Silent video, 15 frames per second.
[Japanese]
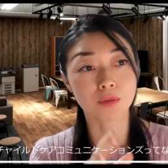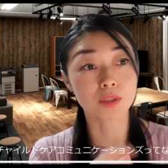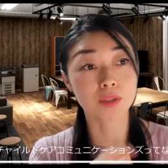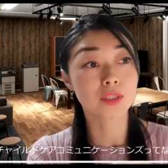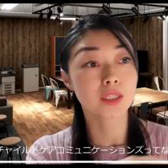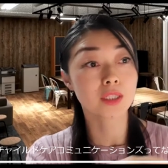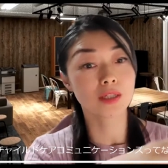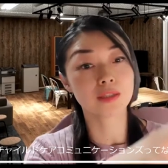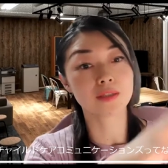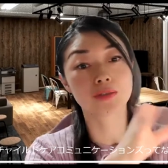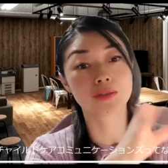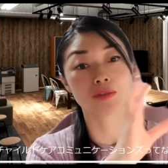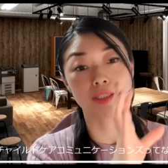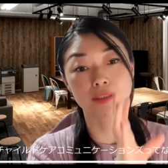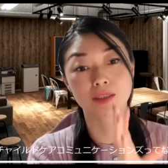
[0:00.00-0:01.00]
保育者研
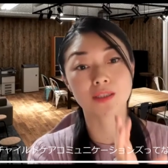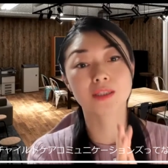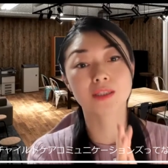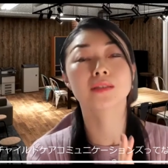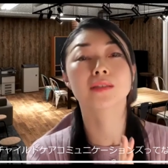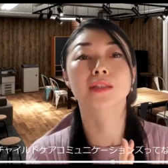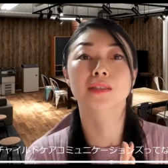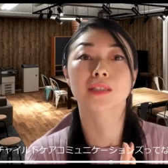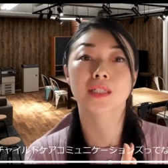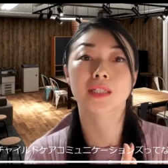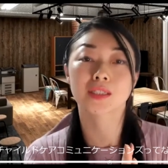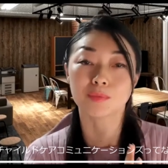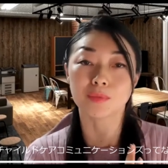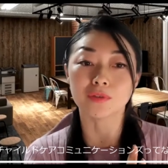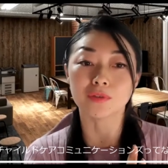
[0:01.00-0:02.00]
修をやっていたんですけれ
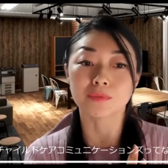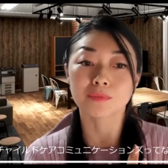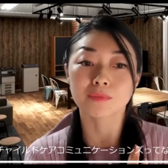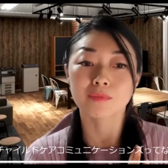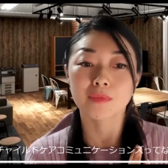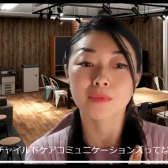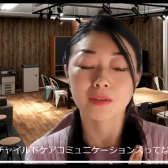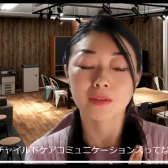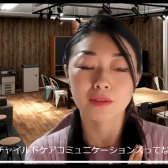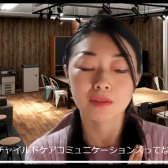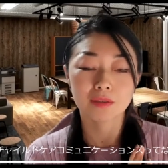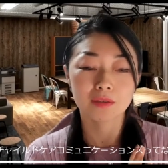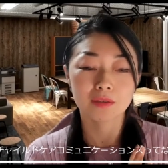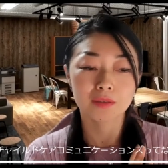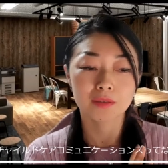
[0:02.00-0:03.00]
ども、
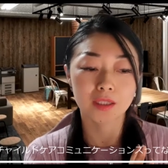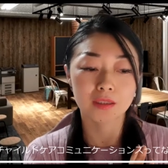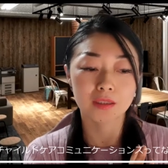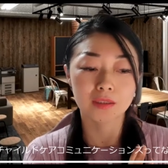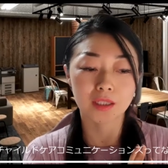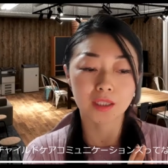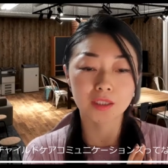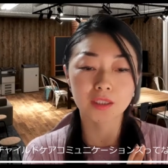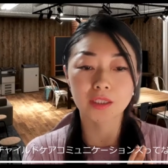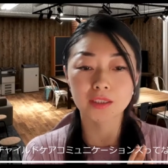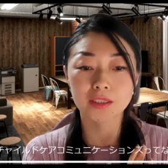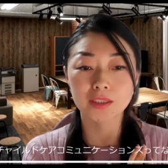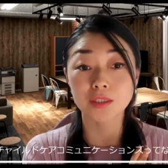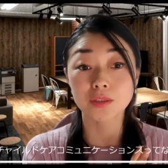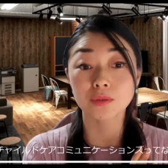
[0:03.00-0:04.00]
でなかなか
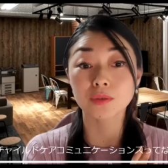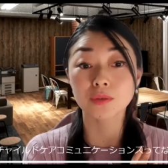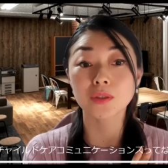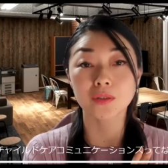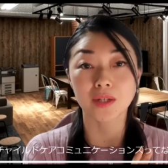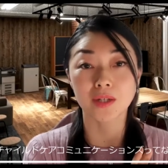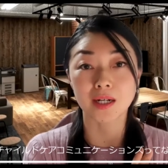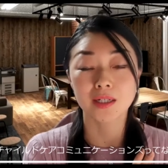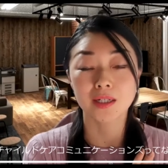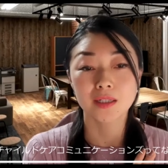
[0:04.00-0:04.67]
最初の頃は